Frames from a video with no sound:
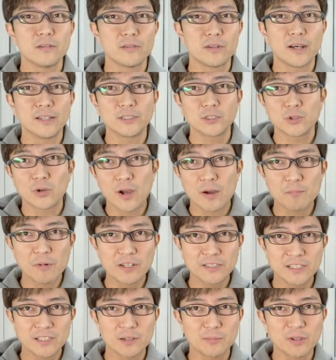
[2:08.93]
雑音は
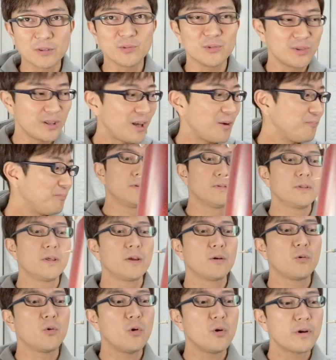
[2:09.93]
混じってますよね。で、
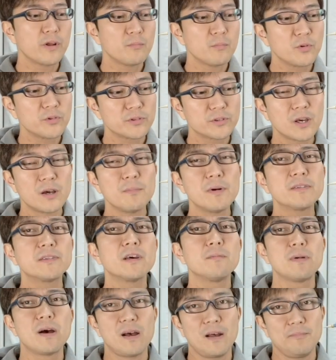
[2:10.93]
これも
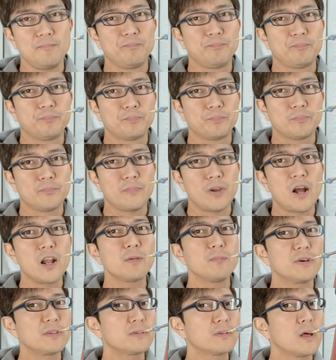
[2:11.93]
様々あり
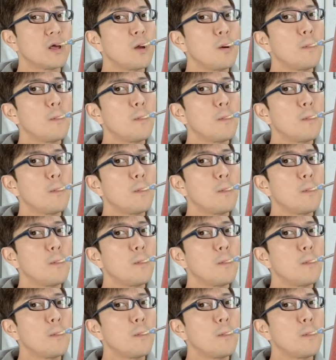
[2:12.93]
ます。